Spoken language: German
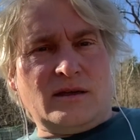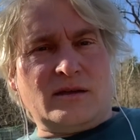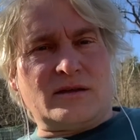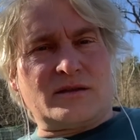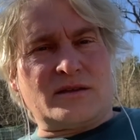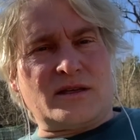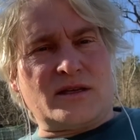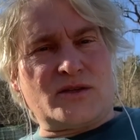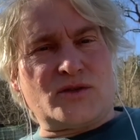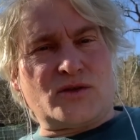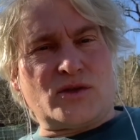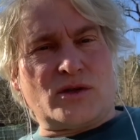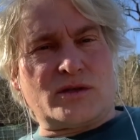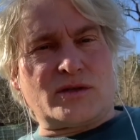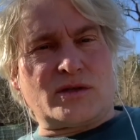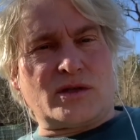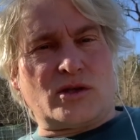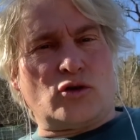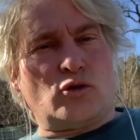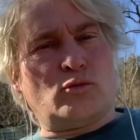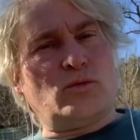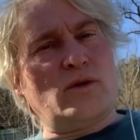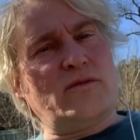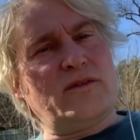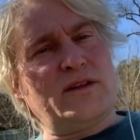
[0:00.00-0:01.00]
Das heißt, du hast
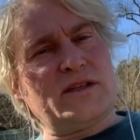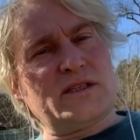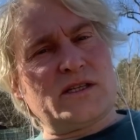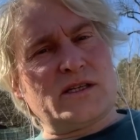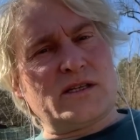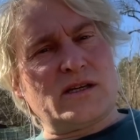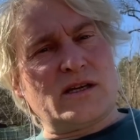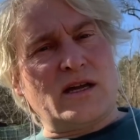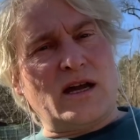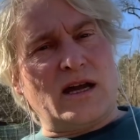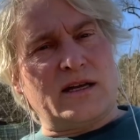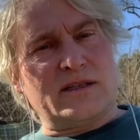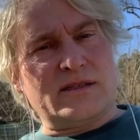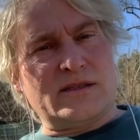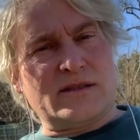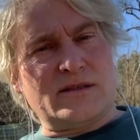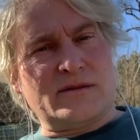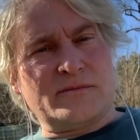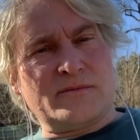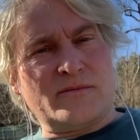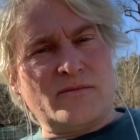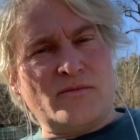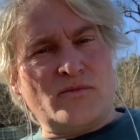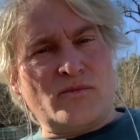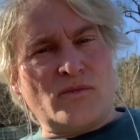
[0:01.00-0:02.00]
deine Oberfläche
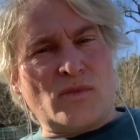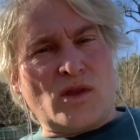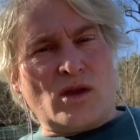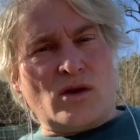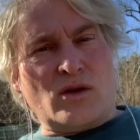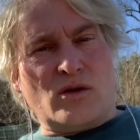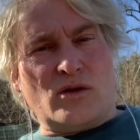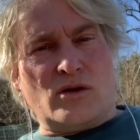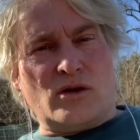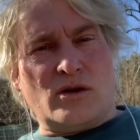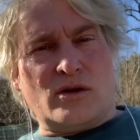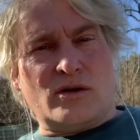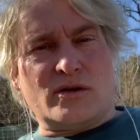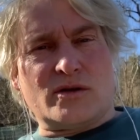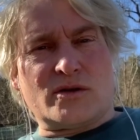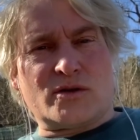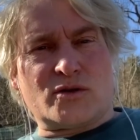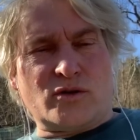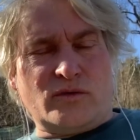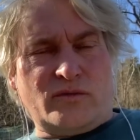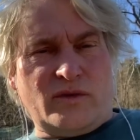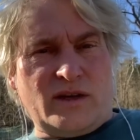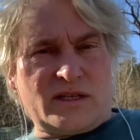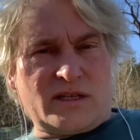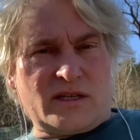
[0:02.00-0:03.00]
gekratzt, äh,
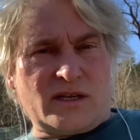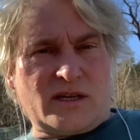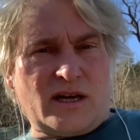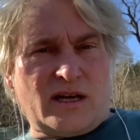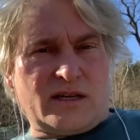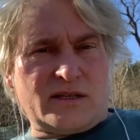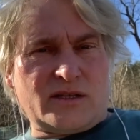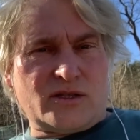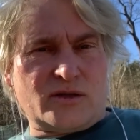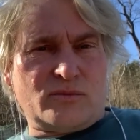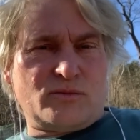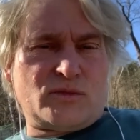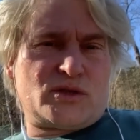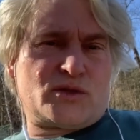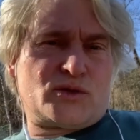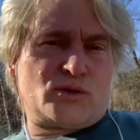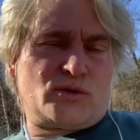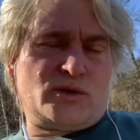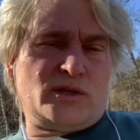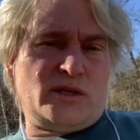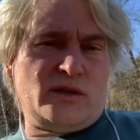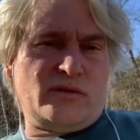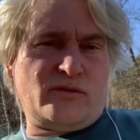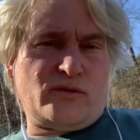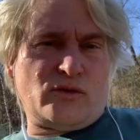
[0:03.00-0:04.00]
so weit gekratzt und bist
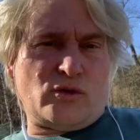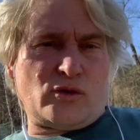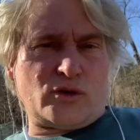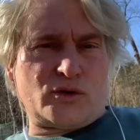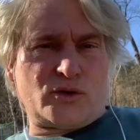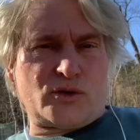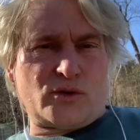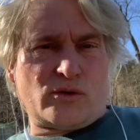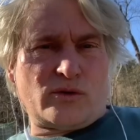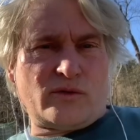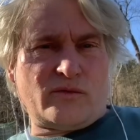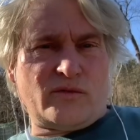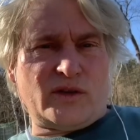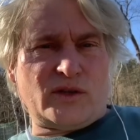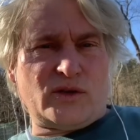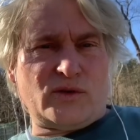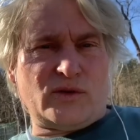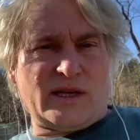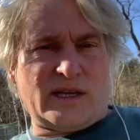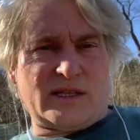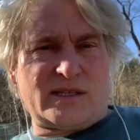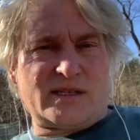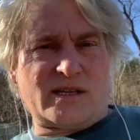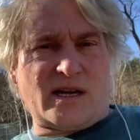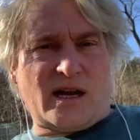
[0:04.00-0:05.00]
so tief vorgedrungen, wie du
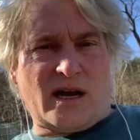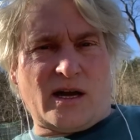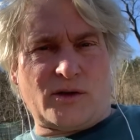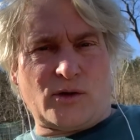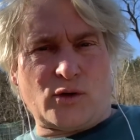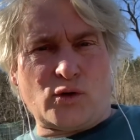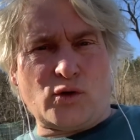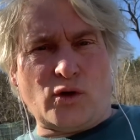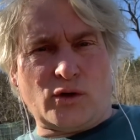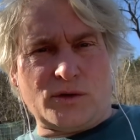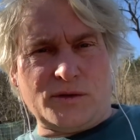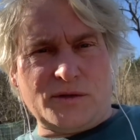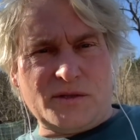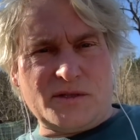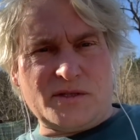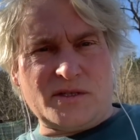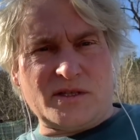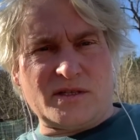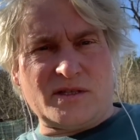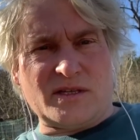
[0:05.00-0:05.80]
jetzt gerade konntest.